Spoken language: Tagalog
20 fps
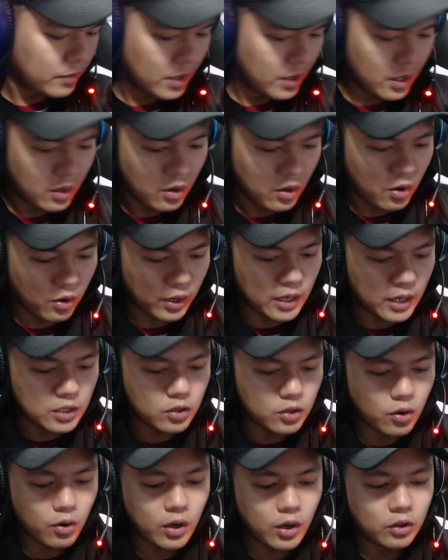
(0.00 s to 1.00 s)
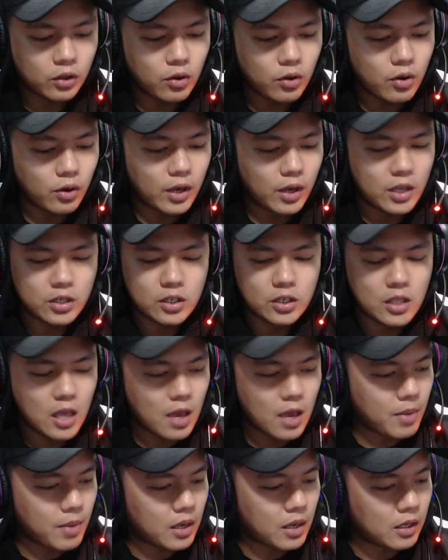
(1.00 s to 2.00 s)
Okay? So, ito yung
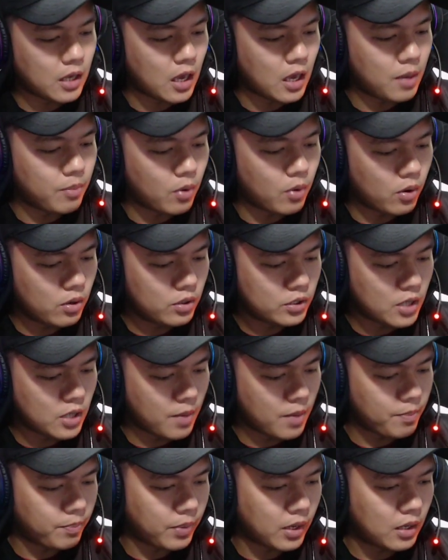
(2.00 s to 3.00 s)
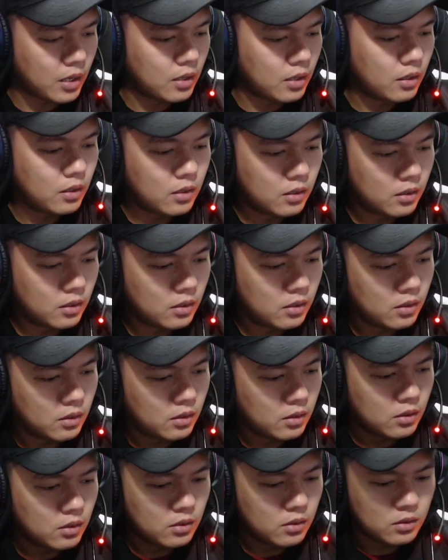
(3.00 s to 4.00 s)
HDMI cable. syempre
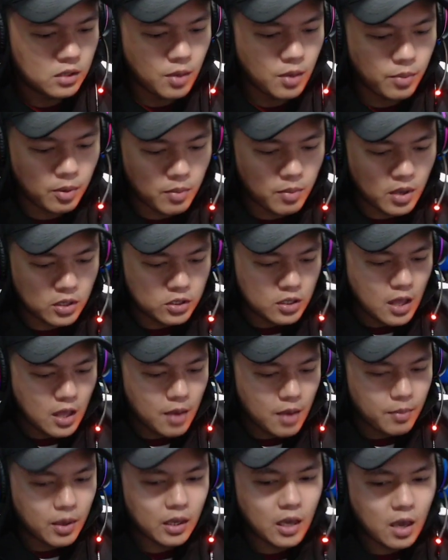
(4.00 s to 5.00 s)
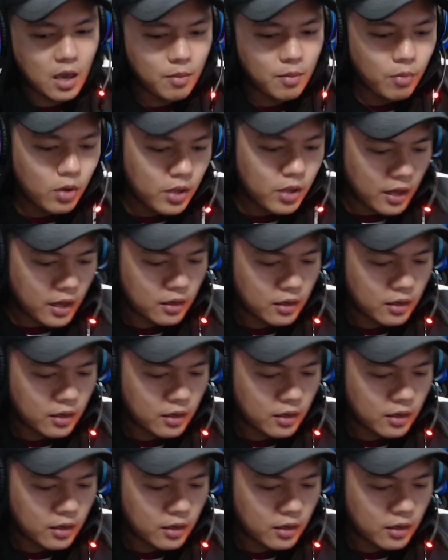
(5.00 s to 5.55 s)
syempre may HDMI cable. Yan.